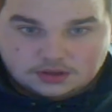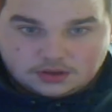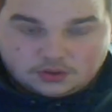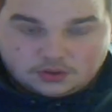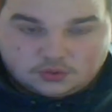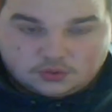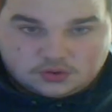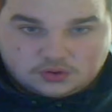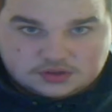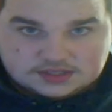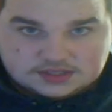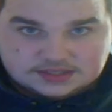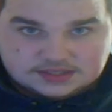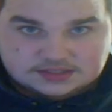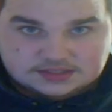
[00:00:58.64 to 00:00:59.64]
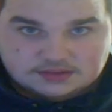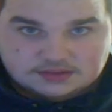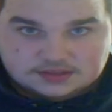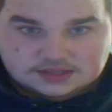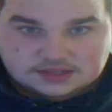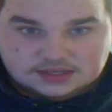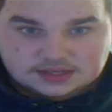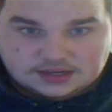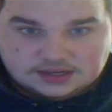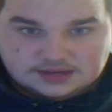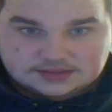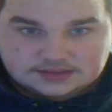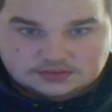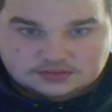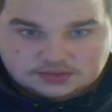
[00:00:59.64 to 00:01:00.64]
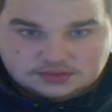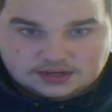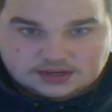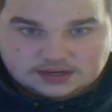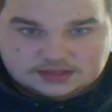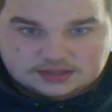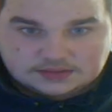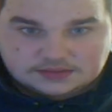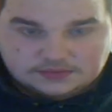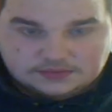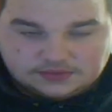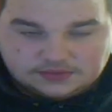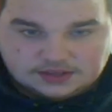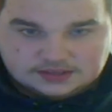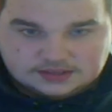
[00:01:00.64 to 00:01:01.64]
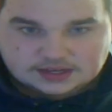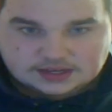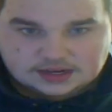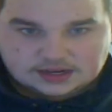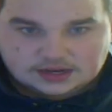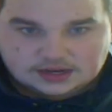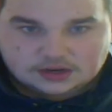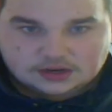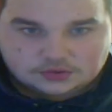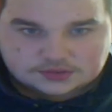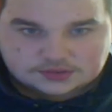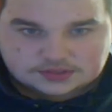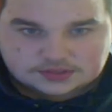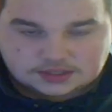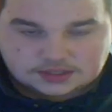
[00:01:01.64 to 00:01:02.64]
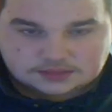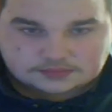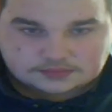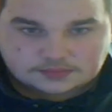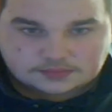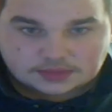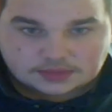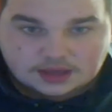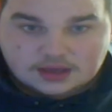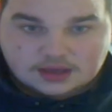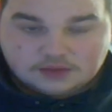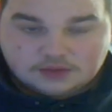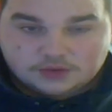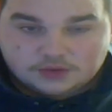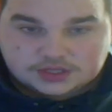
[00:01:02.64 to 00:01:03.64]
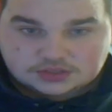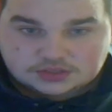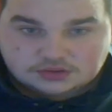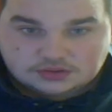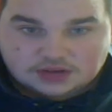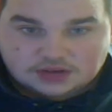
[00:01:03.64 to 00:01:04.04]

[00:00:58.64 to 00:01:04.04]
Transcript: Und das wird dann also eine Art Viertkanal aussehen, wo ich nur noch